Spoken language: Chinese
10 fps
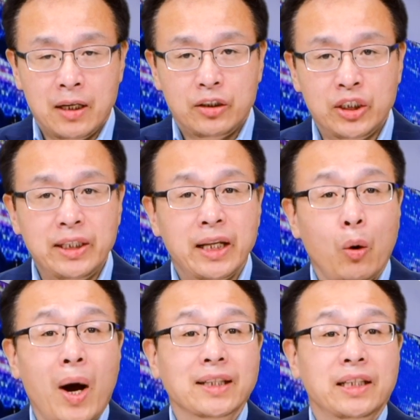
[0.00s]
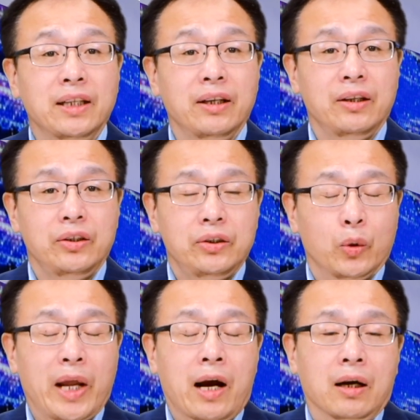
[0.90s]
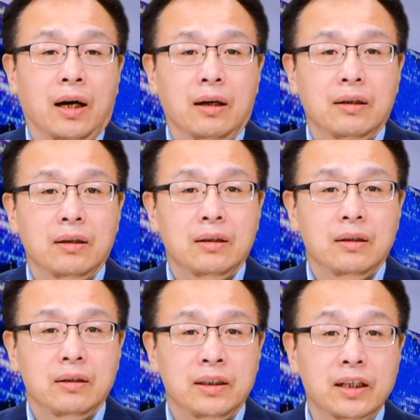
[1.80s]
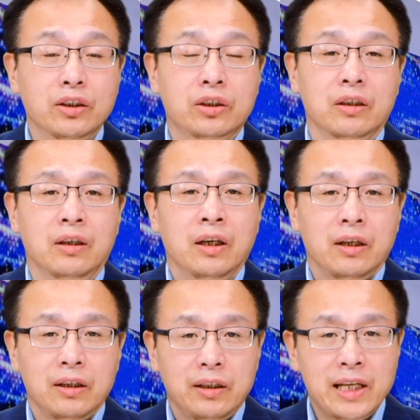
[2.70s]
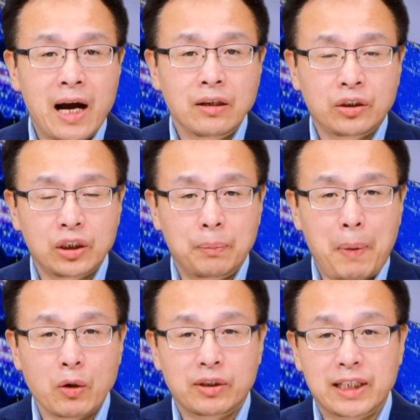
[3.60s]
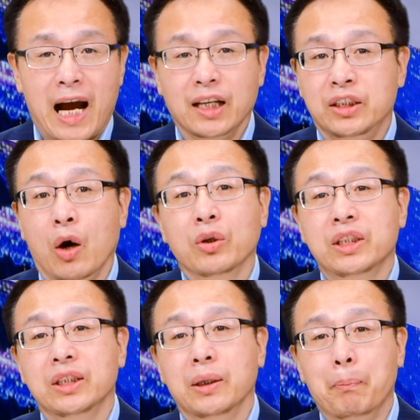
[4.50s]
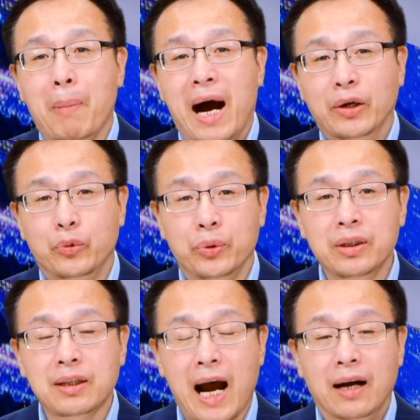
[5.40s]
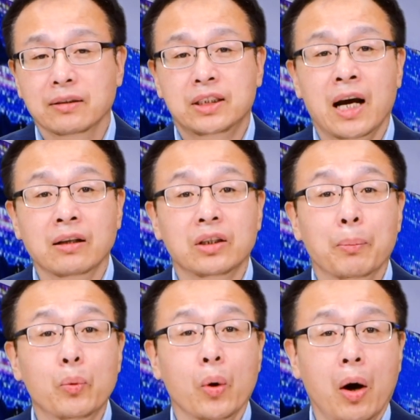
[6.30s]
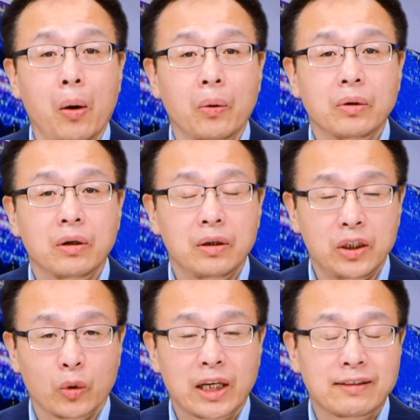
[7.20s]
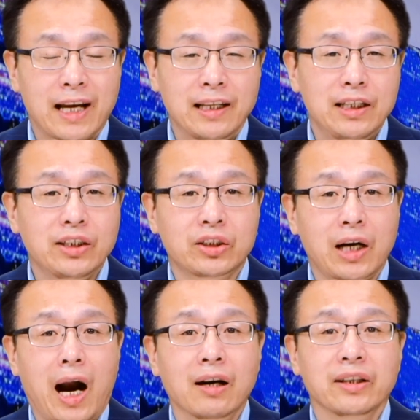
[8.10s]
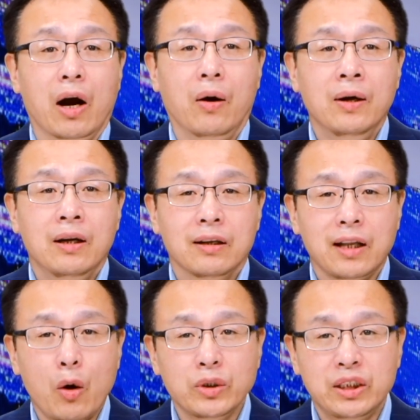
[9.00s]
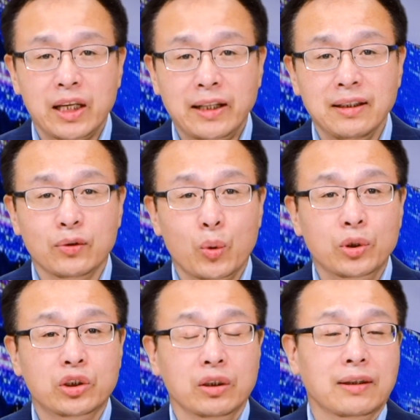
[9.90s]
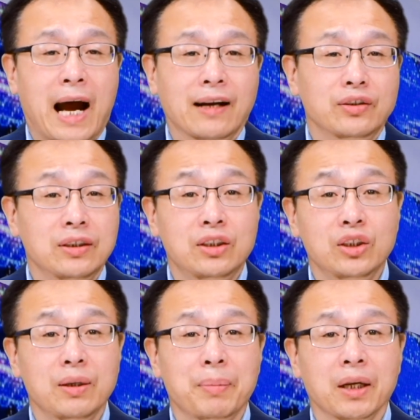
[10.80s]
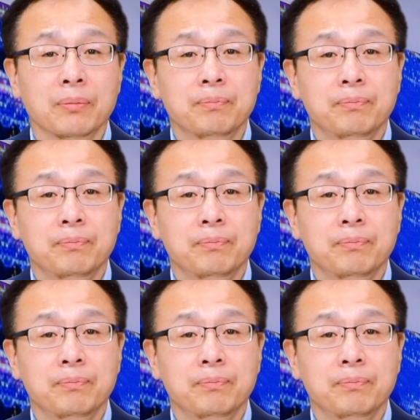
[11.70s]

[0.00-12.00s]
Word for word: 今天的话题有两个，一个是央视报假消息、马云躺枪的幕后，有人在一石二鸟捞钱的同时打击习近平；